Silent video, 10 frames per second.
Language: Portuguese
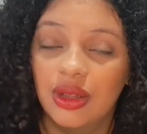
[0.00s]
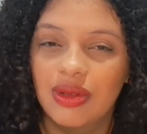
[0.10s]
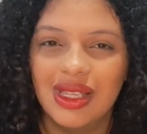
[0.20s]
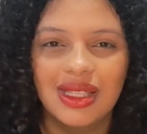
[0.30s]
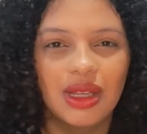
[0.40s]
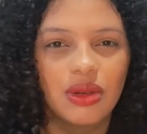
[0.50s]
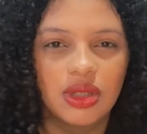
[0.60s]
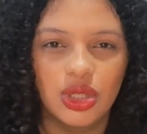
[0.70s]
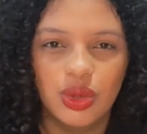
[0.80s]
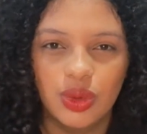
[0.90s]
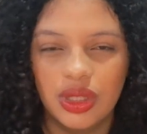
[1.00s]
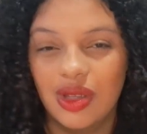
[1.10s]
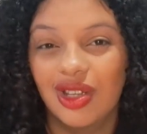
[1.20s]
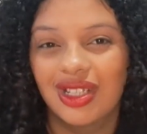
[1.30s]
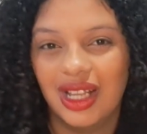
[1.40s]
Eu não sei se tem outras cores,
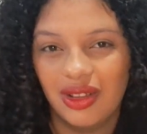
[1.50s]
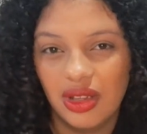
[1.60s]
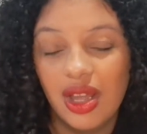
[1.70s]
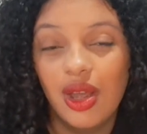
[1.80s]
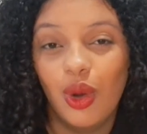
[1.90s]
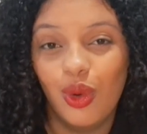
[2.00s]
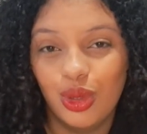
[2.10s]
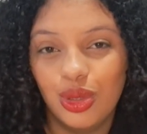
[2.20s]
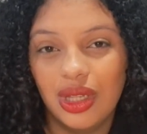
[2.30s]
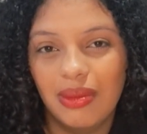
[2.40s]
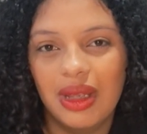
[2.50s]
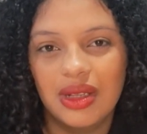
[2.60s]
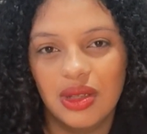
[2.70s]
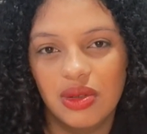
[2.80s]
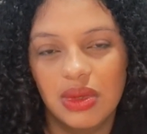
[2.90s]
eu acho que tem roxo também,
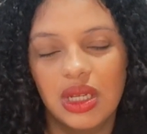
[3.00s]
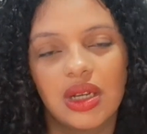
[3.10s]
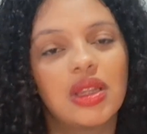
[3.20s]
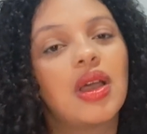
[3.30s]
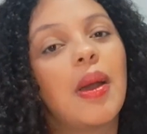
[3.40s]
se eu não me engano.